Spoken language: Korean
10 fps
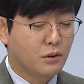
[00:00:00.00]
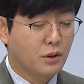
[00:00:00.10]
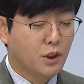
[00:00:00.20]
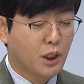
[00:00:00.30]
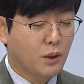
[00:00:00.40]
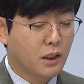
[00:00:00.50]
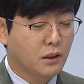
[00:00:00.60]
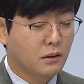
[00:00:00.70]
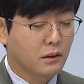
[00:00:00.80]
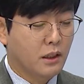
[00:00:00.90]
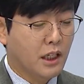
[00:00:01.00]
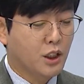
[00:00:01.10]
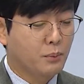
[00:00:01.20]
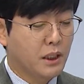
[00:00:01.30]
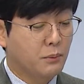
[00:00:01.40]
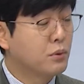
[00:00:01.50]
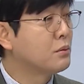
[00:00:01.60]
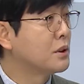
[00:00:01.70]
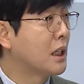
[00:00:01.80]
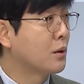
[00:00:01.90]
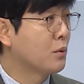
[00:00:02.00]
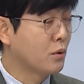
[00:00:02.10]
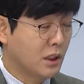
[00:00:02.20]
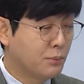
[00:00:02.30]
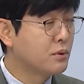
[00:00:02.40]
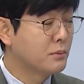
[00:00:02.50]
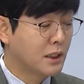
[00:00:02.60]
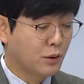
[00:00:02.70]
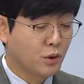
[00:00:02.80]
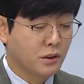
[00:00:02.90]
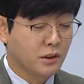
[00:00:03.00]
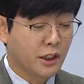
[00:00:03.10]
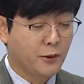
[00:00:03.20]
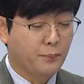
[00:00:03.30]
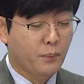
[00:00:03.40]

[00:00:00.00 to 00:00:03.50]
현대와 같은 대기업의 일부분 알고, 일부분만 알고 있는데요.